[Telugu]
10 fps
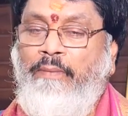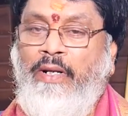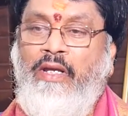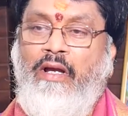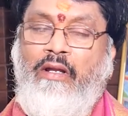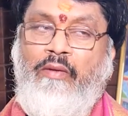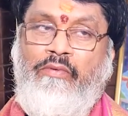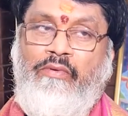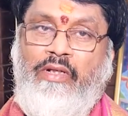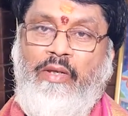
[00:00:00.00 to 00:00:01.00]

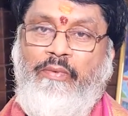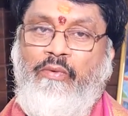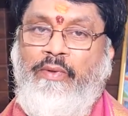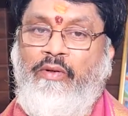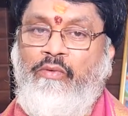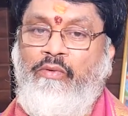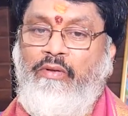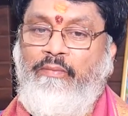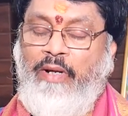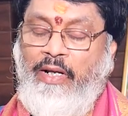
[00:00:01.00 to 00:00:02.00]
పరిహారము అంటే ఇప్పుడు మనకు
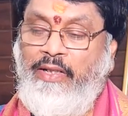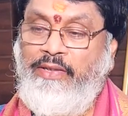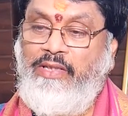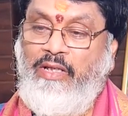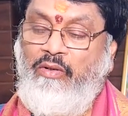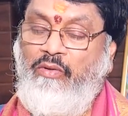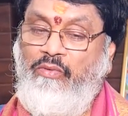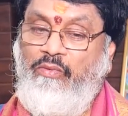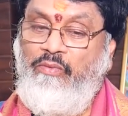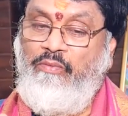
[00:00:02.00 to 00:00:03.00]
భాగ్యస్థానంలో
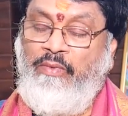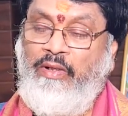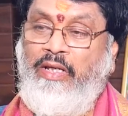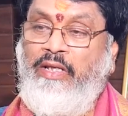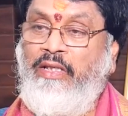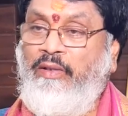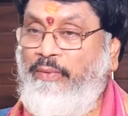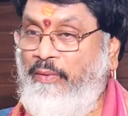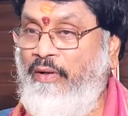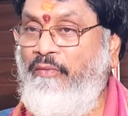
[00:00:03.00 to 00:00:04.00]
మనకి ఏదైతే
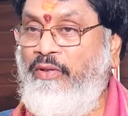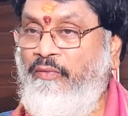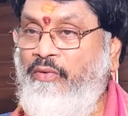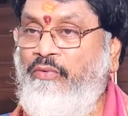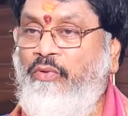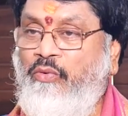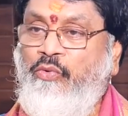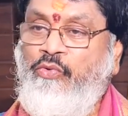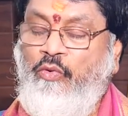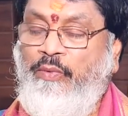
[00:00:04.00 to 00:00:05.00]
ప్రభావితమై ఉందో
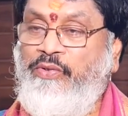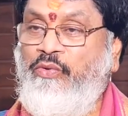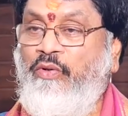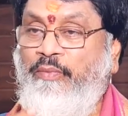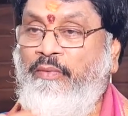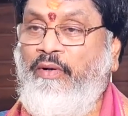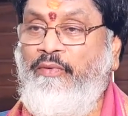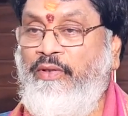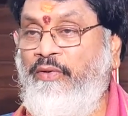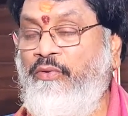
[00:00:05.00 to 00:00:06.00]
కుజుడు ప్లస్ శుక్రుడు
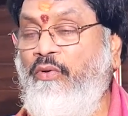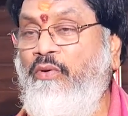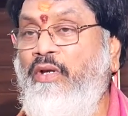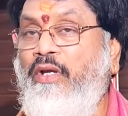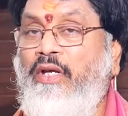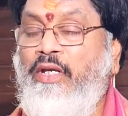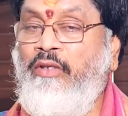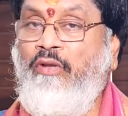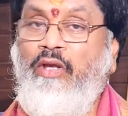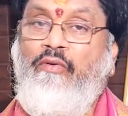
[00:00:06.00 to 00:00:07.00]
ప్రభావితం ఉందో
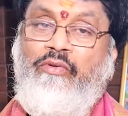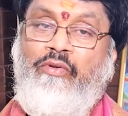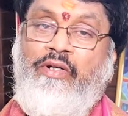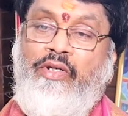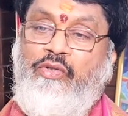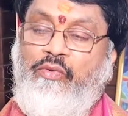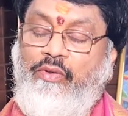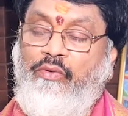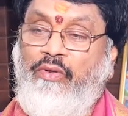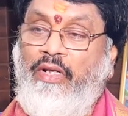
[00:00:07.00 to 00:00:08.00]
ఇందులో ఏమవుతుందంటే శుక్రుడు